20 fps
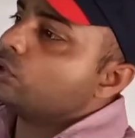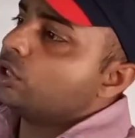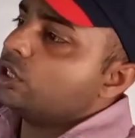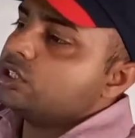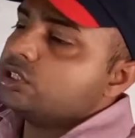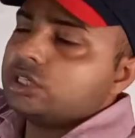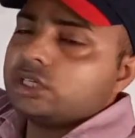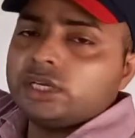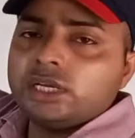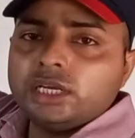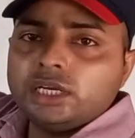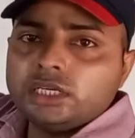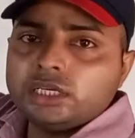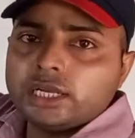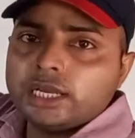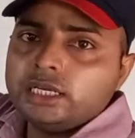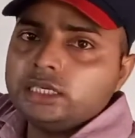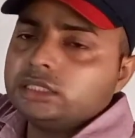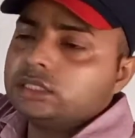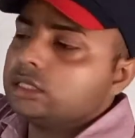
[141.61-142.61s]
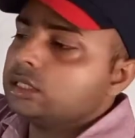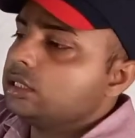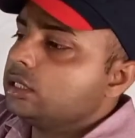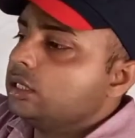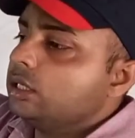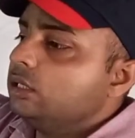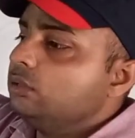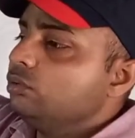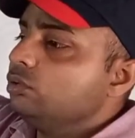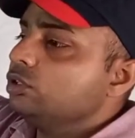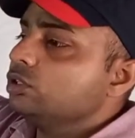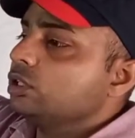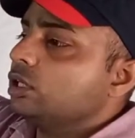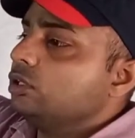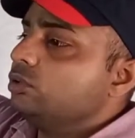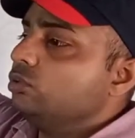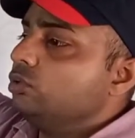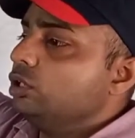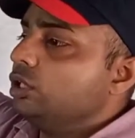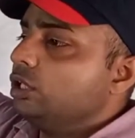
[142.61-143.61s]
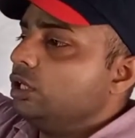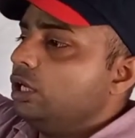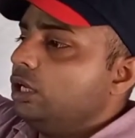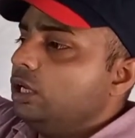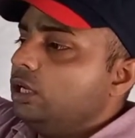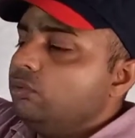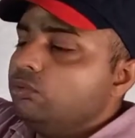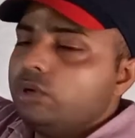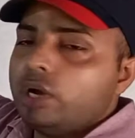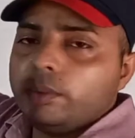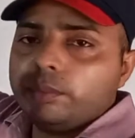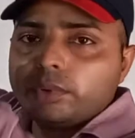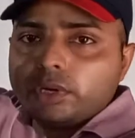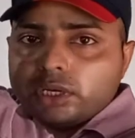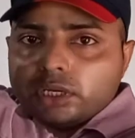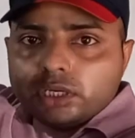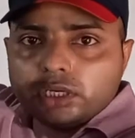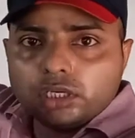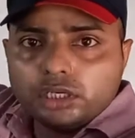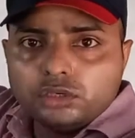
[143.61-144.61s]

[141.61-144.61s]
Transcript: कस रहे हैं टाइट कर रहे हैं तो इसका जो निडल है वो आपका